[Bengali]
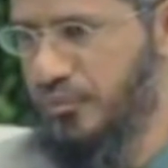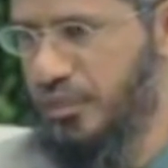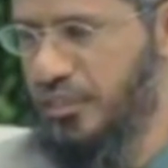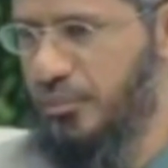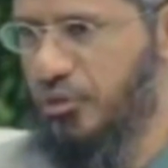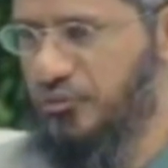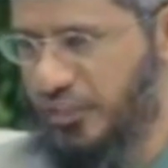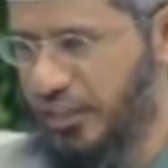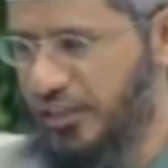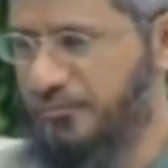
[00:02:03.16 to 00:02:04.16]
বুক অফ
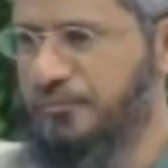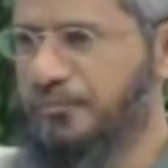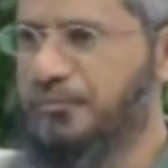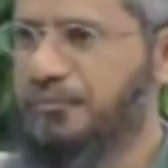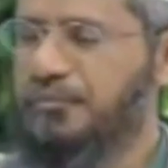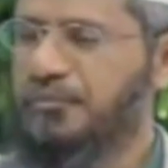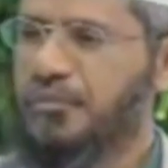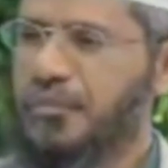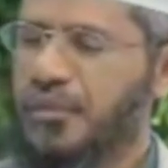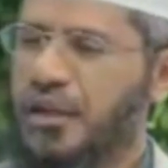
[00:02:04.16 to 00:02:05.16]
সালা
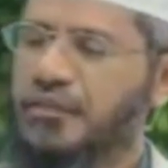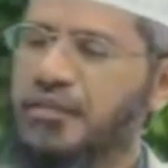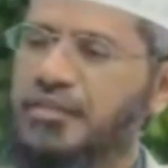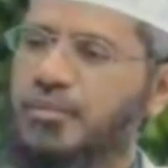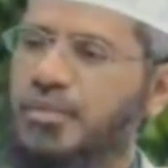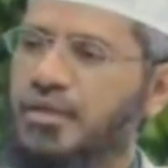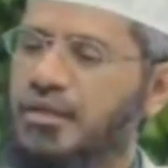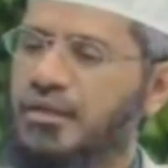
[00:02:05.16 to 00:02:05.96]
হাদিস নাম্বার